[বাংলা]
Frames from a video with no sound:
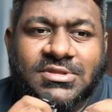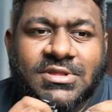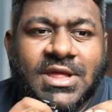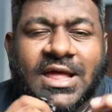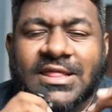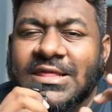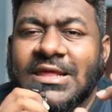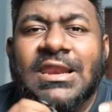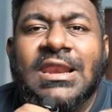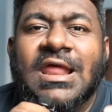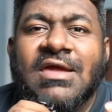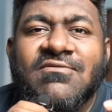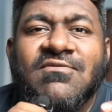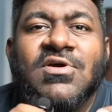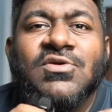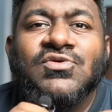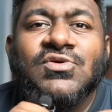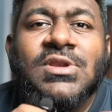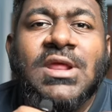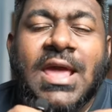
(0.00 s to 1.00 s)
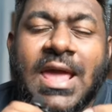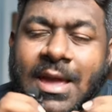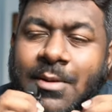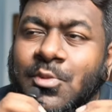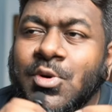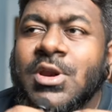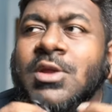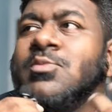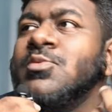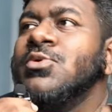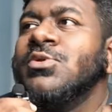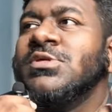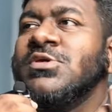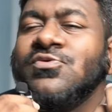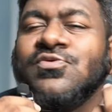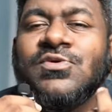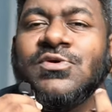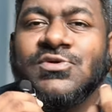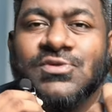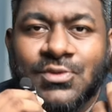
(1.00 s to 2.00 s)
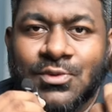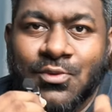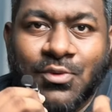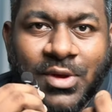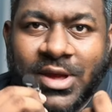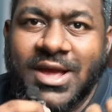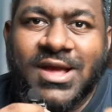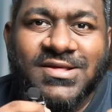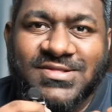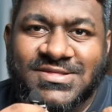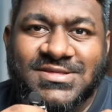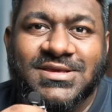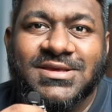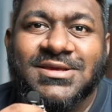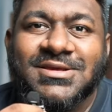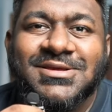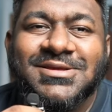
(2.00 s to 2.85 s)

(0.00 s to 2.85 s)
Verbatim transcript: তাদের লাইফে আসলে এমন এমন সিচুয়েশন হয়ে আছে